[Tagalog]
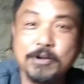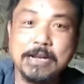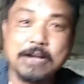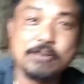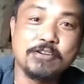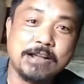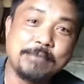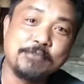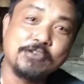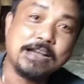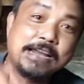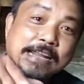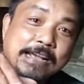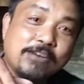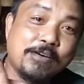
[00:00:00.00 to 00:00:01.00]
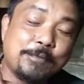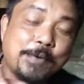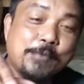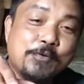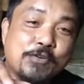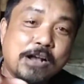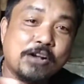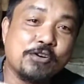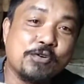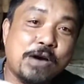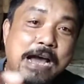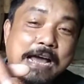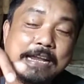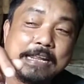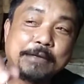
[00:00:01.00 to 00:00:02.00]
una kung kamo gani nga pa mo
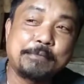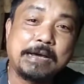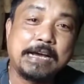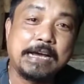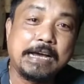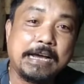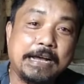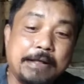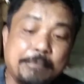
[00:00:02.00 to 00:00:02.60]
kakuha aning mga